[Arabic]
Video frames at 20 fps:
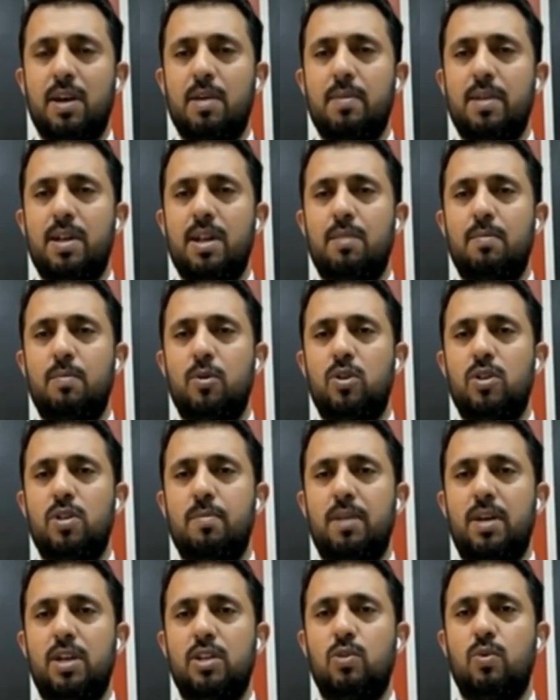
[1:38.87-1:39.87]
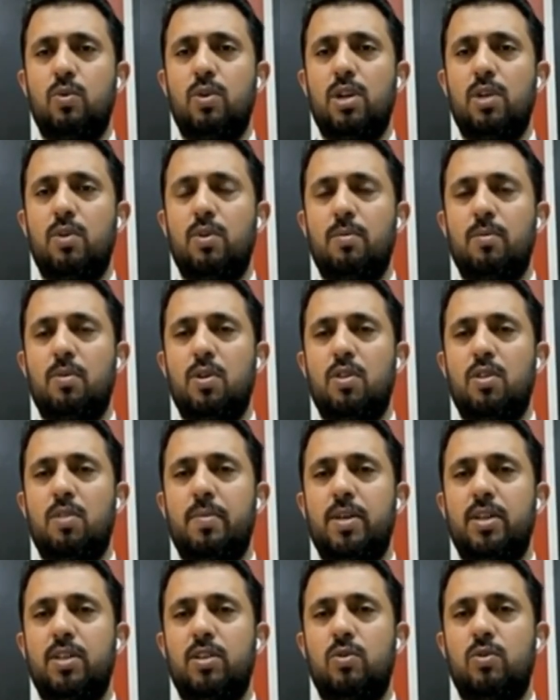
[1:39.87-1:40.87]
قبل المجتمع الدولي
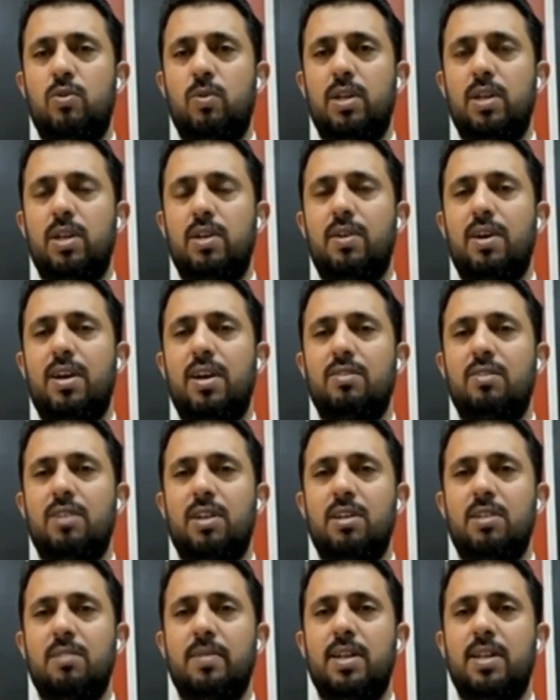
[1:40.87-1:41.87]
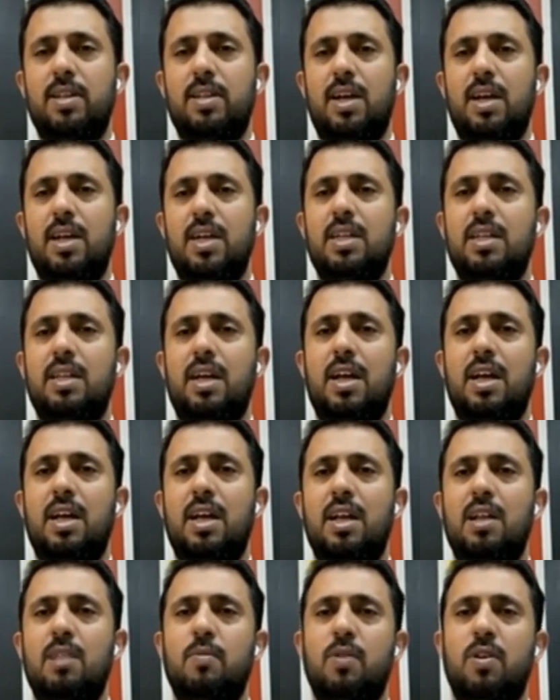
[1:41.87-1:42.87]
والمنظمات الدوليه وخاصه عندما نتحدث عن
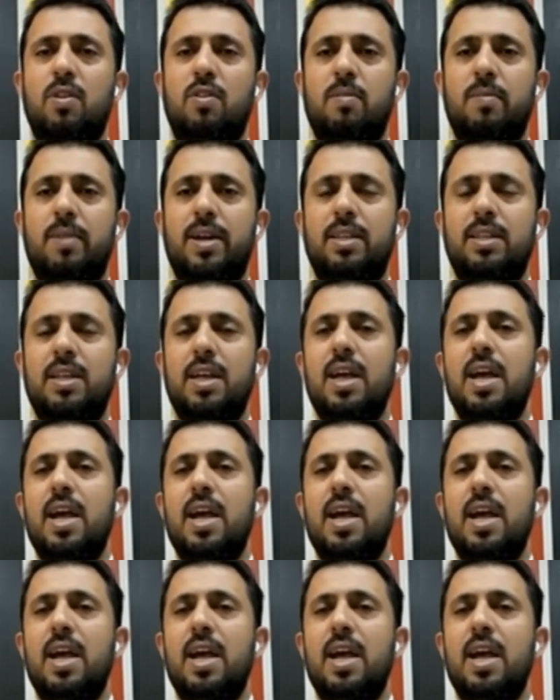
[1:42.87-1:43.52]
المنظمات